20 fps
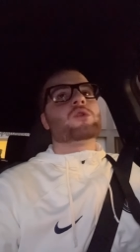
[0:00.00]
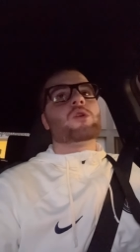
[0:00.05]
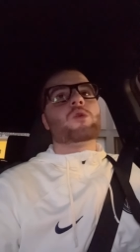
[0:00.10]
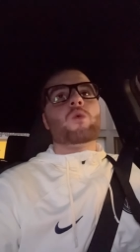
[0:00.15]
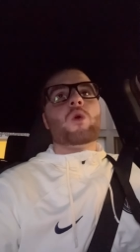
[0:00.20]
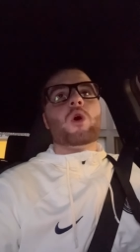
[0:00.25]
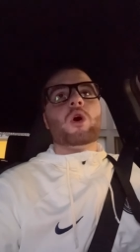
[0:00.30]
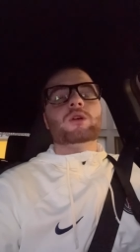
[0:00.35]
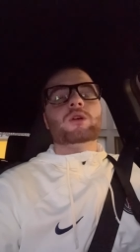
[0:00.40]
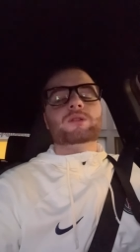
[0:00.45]

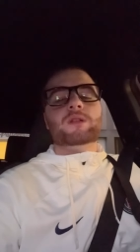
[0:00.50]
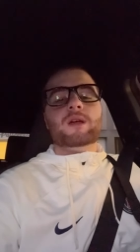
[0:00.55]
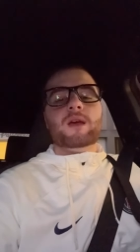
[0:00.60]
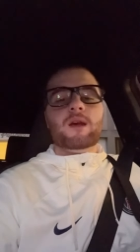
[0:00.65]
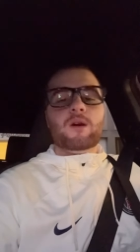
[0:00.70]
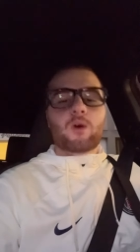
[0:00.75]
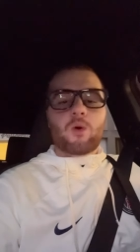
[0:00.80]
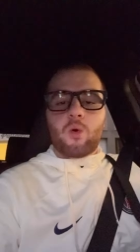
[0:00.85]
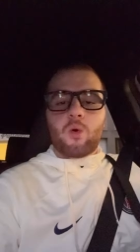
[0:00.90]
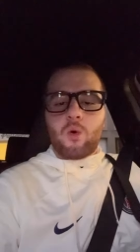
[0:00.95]

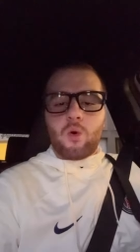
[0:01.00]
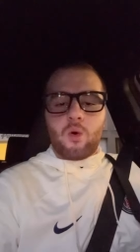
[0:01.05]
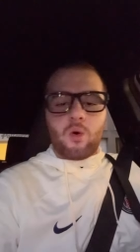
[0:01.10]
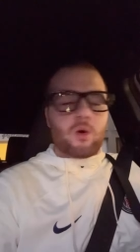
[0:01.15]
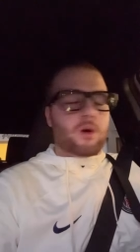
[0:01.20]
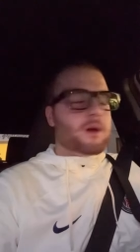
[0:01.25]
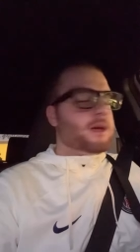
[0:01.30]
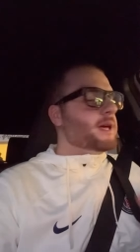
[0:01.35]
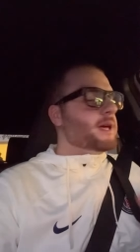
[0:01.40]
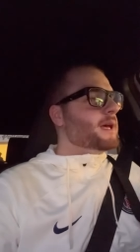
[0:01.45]
ruote
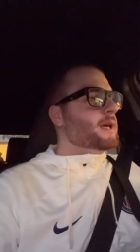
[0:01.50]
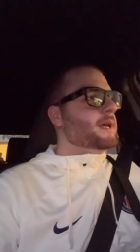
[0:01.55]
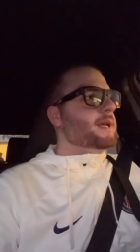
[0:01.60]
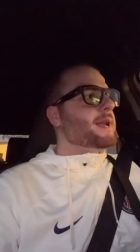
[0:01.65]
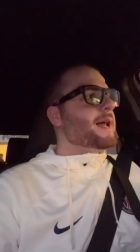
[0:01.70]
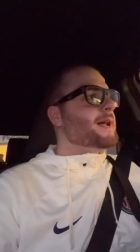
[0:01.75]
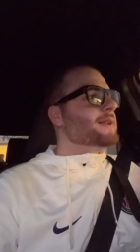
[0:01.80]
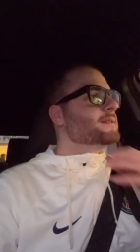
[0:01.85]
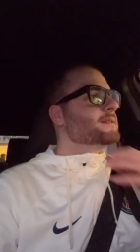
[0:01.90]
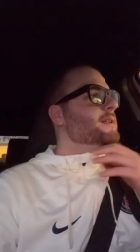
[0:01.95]
o eh,
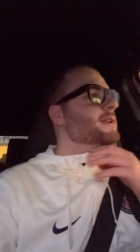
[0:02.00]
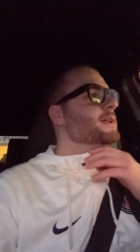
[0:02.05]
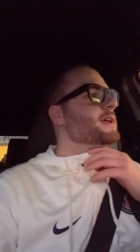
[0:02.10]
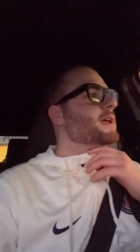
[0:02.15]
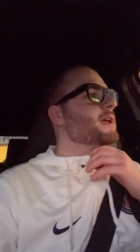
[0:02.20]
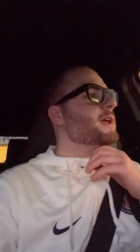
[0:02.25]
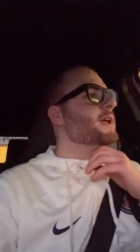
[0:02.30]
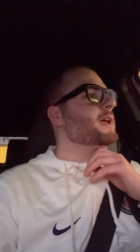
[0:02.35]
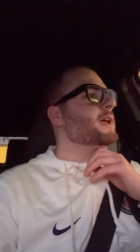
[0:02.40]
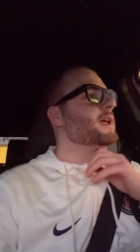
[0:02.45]
in,
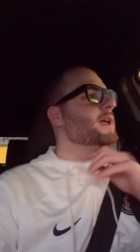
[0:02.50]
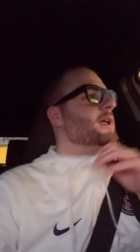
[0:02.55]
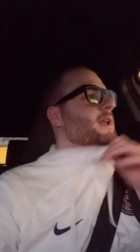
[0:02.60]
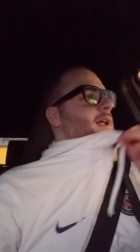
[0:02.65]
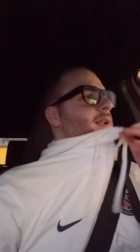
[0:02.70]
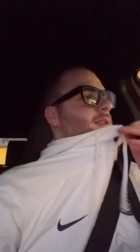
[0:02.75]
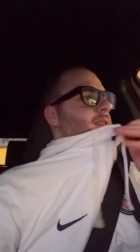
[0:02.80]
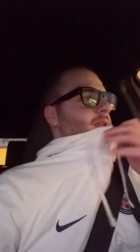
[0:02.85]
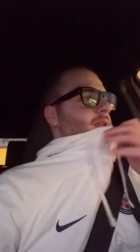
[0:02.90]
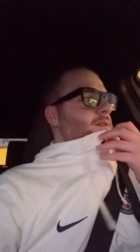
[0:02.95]
altri, in,
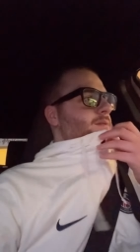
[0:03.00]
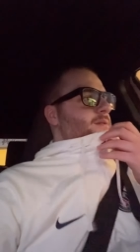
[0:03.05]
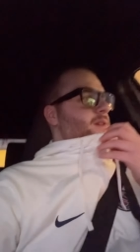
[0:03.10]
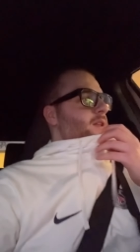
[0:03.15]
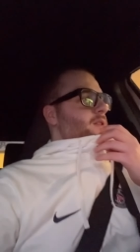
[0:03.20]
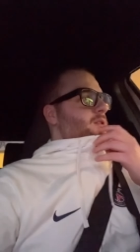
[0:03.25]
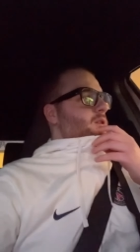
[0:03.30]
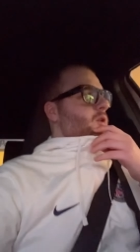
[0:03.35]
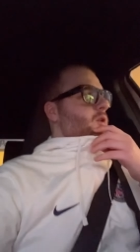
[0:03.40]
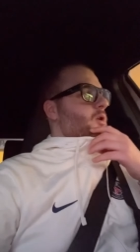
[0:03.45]
altri,
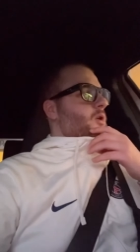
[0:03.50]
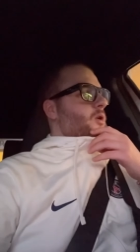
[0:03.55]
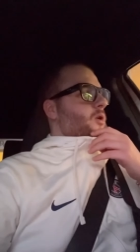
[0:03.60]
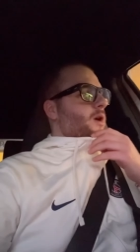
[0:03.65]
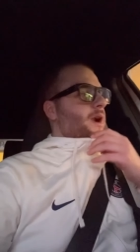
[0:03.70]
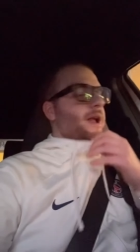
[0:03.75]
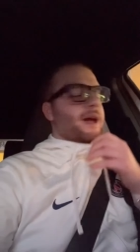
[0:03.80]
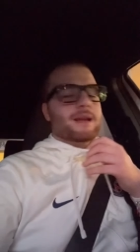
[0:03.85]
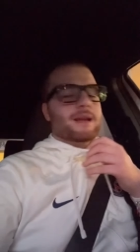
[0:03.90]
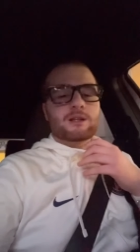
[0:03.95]
video
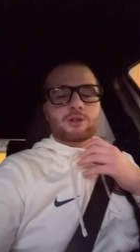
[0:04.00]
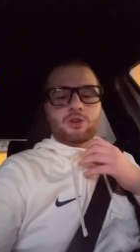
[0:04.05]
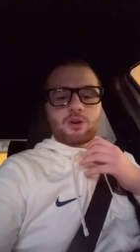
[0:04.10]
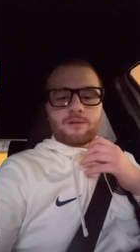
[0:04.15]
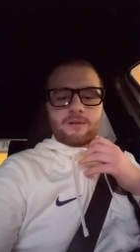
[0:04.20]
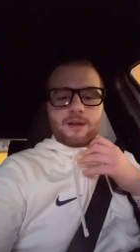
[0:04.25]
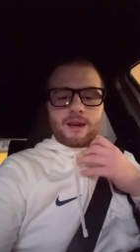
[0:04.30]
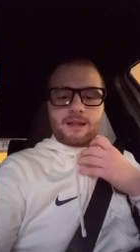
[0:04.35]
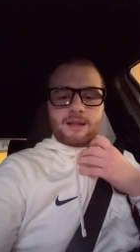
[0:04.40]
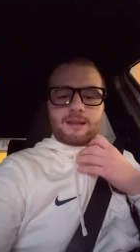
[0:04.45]
online
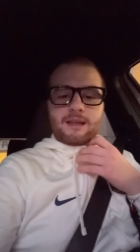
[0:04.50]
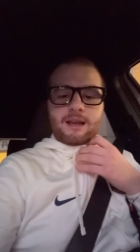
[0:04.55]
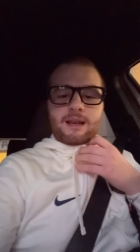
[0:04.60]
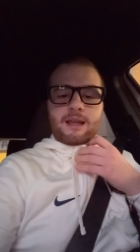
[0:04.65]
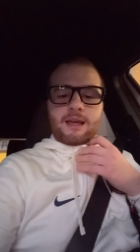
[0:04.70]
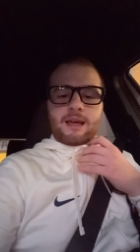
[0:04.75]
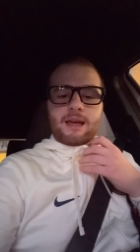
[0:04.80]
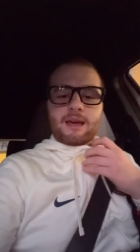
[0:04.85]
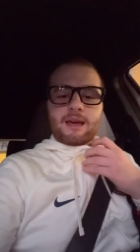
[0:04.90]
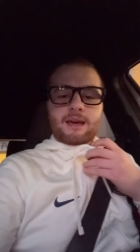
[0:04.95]
troverete
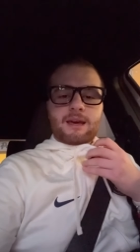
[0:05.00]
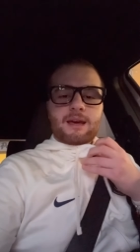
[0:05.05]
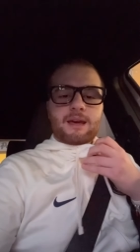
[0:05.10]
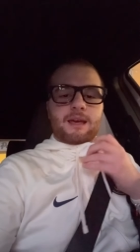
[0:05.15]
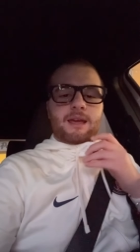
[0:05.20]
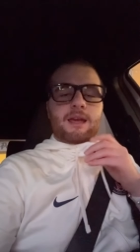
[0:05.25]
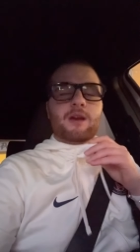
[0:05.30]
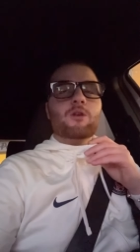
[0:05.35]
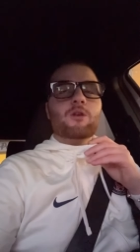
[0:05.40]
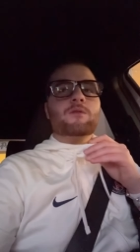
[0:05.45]
le,
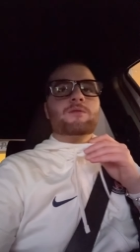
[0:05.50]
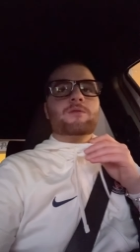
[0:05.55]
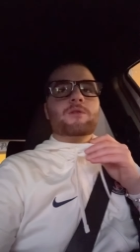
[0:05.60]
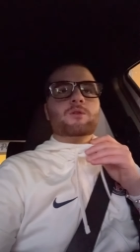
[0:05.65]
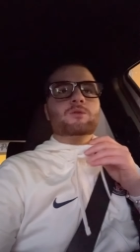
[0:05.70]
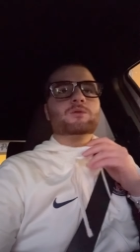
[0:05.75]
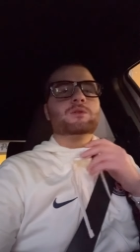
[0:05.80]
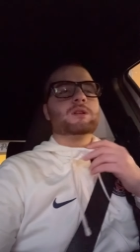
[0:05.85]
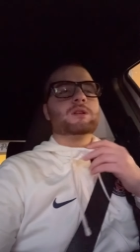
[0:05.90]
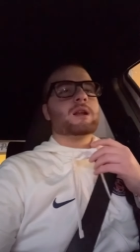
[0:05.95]
eh, i
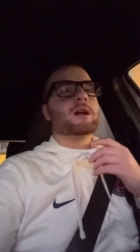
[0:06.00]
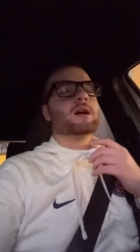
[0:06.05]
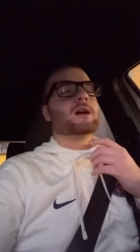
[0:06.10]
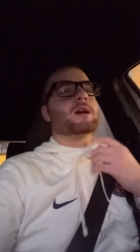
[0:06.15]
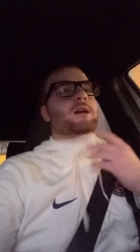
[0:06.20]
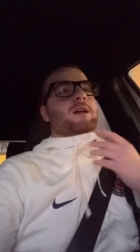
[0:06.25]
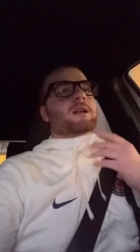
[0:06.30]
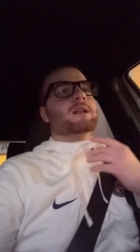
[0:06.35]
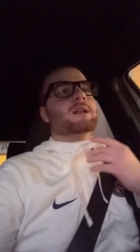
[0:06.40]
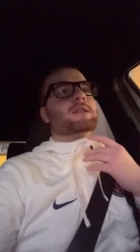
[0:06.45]
confronti
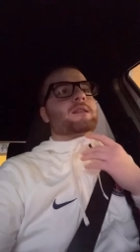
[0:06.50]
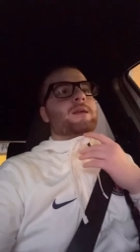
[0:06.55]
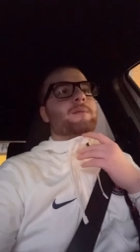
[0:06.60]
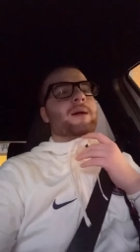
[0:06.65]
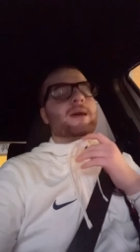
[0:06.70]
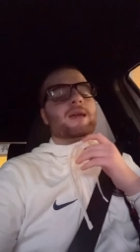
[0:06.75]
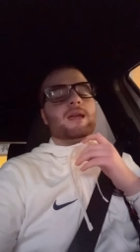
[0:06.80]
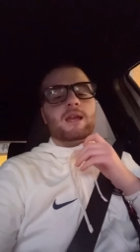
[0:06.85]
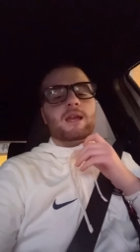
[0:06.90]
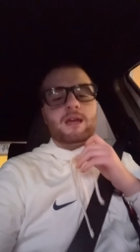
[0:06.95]
tra le tre
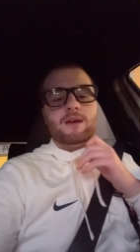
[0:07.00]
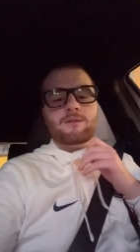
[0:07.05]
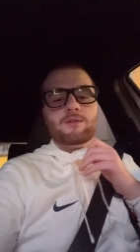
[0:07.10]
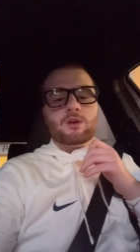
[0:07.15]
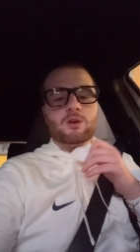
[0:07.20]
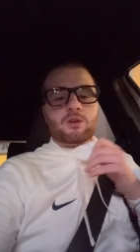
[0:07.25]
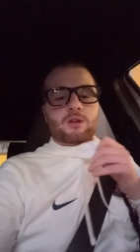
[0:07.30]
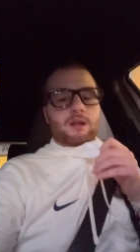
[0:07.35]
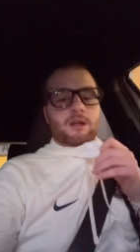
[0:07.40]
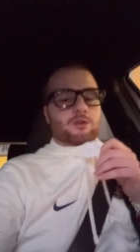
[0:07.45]
macchine che vi
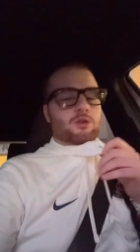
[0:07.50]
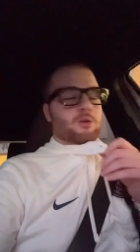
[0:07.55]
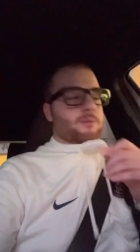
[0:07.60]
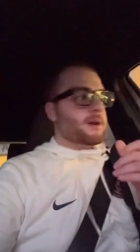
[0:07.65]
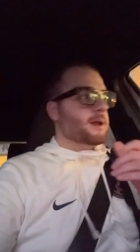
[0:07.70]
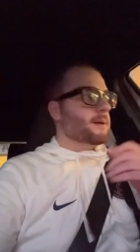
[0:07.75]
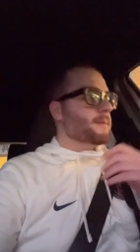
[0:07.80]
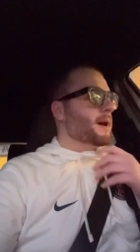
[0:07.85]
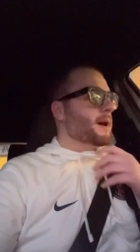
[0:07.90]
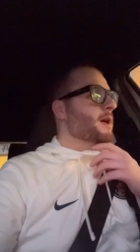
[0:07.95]
ho detto
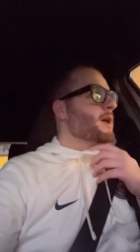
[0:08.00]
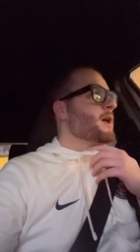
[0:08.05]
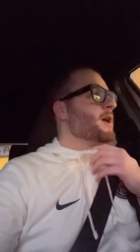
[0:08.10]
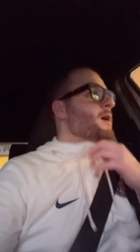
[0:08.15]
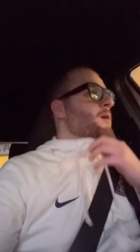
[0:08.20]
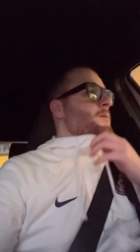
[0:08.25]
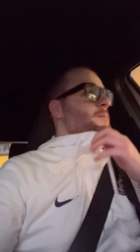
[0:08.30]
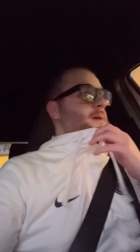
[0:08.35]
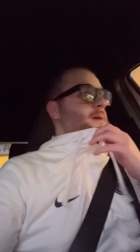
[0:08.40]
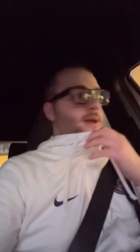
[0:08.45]
prima?
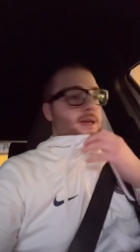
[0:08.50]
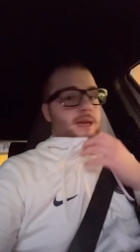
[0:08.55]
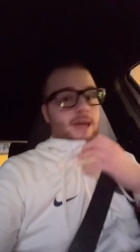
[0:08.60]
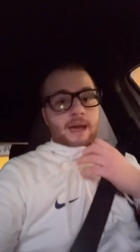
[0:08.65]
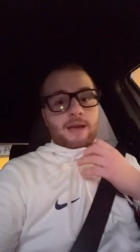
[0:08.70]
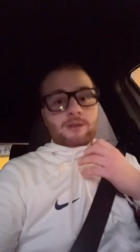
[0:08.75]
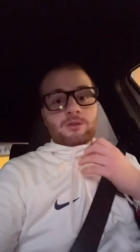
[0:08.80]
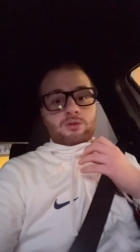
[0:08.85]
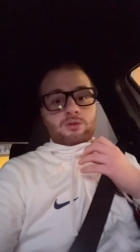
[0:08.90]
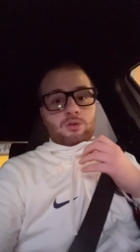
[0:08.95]

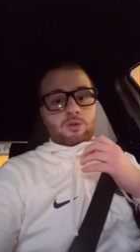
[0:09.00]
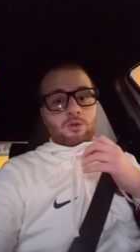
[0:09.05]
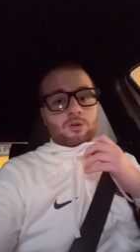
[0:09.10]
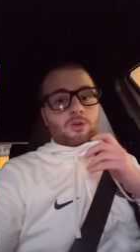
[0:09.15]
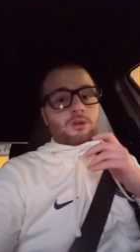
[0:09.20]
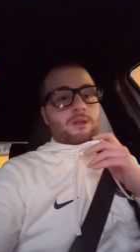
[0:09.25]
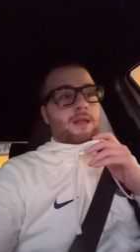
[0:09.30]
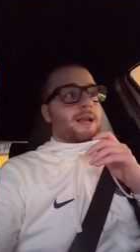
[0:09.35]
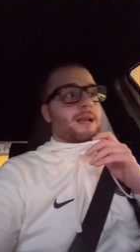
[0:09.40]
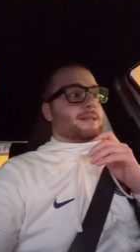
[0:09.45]
Perché
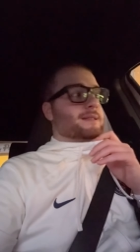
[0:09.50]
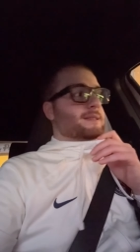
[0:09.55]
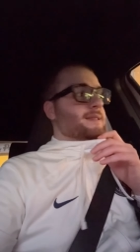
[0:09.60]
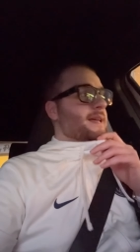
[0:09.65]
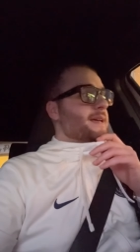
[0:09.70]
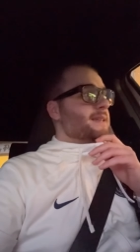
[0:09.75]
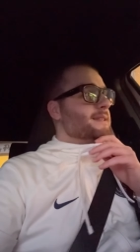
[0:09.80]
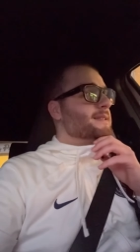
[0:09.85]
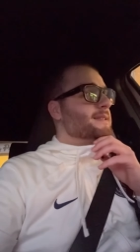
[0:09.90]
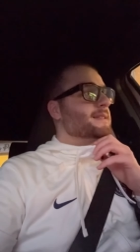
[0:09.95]
sono della
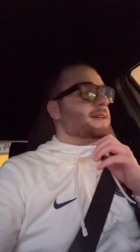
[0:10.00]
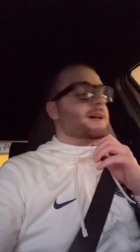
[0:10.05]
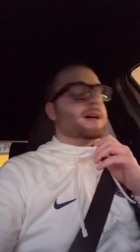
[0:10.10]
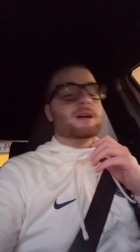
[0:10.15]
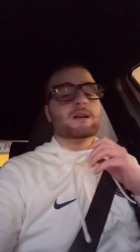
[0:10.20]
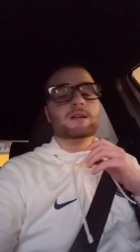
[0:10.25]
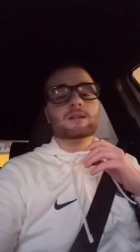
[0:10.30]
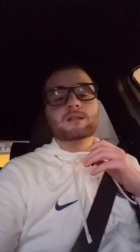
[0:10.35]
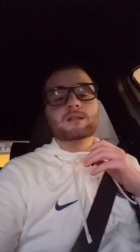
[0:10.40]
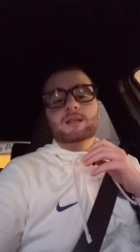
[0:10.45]
stessa,
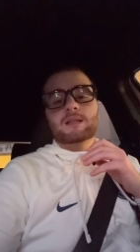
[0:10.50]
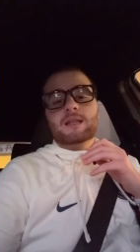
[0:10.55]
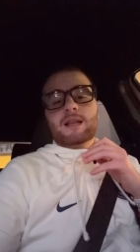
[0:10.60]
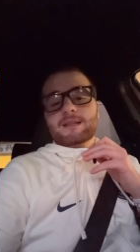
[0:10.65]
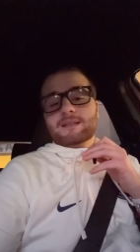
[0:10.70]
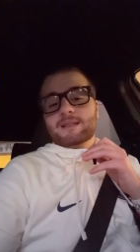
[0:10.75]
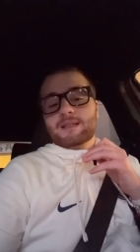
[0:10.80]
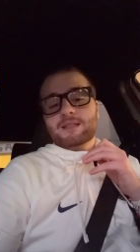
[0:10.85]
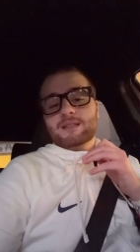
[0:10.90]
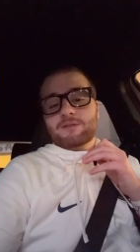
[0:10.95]
eh,
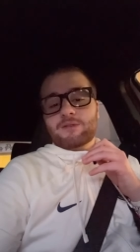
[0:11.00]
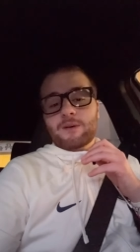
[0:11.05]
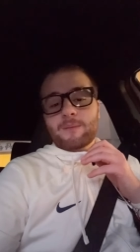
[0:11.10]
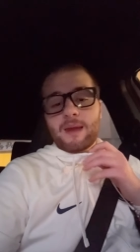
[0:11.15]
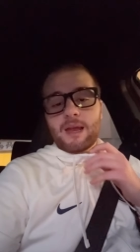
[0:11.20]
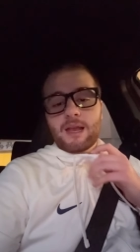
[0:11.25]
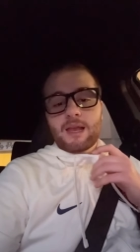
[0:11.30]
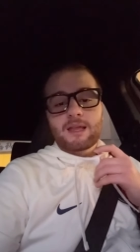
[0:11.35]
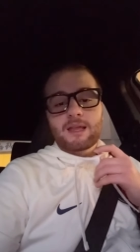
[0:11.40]
della stessa famiglia,